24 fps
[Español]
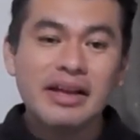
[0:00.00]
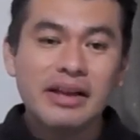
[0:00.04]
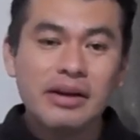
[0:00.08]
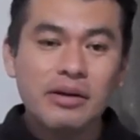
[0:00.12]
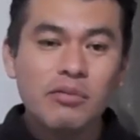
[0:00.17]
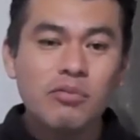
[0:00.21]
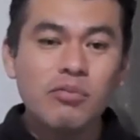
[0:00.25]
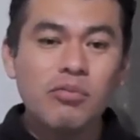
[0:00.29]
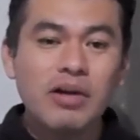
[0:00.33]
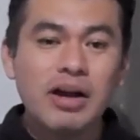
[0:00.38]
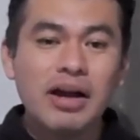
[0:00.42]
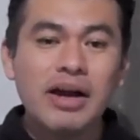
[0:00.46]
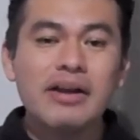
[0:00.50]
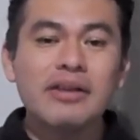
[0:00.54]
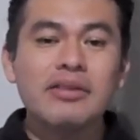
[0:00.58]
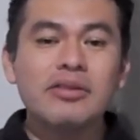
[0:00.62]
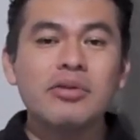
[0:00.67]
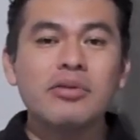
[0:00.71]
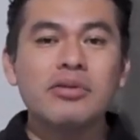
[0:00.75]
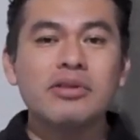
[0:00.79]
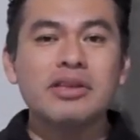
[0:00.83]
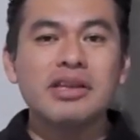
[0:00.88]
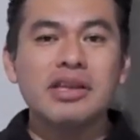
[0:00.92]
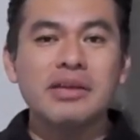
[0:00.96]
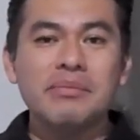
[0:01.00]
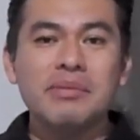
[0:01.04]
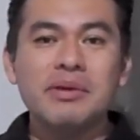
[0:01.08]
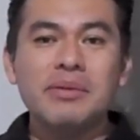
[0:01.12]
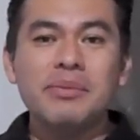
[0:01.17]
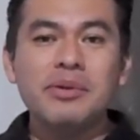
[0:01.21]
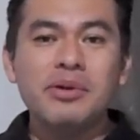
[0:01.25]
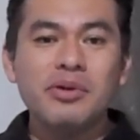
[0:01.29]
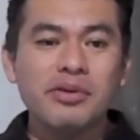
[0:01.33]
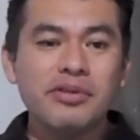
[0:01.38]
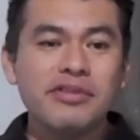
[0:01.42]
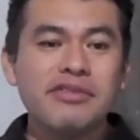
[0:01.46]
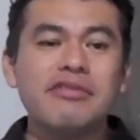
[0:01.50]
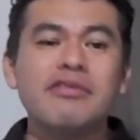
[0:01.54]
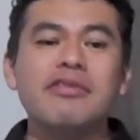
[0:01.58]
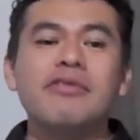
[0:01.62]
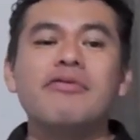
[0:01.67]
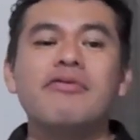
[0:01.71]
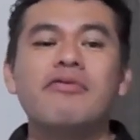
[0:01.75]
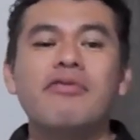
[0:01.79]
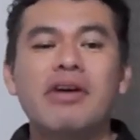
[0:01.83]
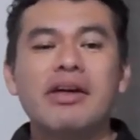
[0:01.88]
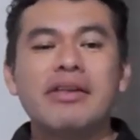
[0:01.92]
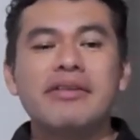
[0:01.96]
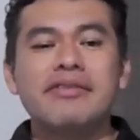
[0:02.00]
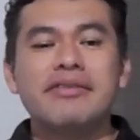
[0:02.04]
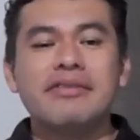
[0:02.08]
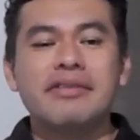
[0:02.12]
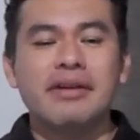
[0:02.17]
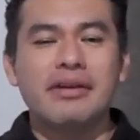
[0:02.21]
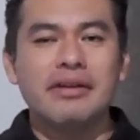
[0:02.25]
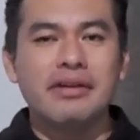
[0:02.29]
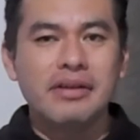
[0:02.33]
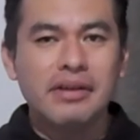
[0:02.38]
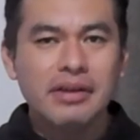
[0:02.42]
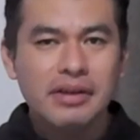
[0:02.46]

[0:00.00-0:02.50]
al lugar donde vivió su infancia